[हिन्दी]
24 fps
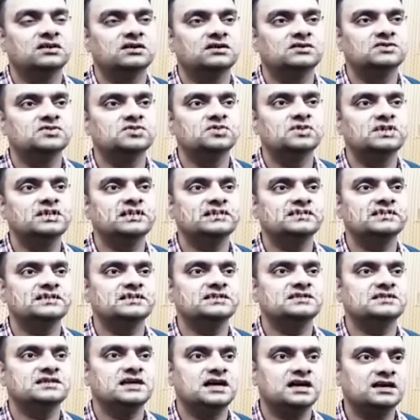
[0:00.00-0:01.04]
जो एक से
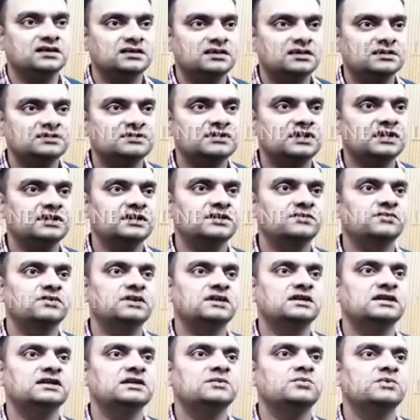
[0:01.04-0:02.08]
चार कक्षा के
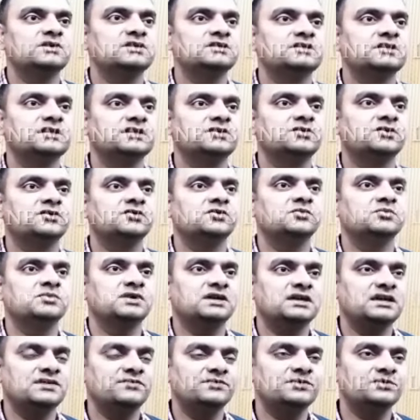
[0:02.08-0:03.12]
वर्ग के बच्चे हैं क्योंकि उनमें
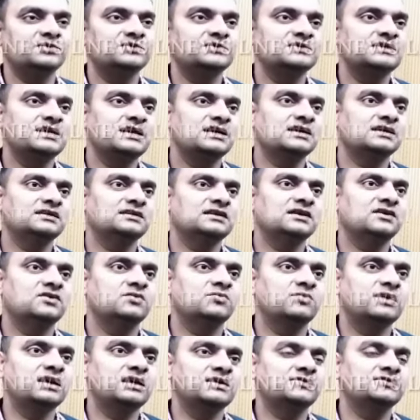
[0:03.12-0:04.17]
काफ़ी उत्साह रहता है और
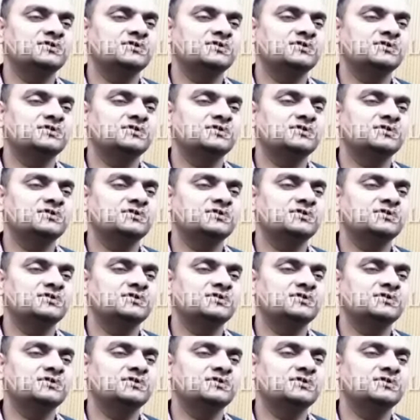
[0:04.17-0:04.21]
मानव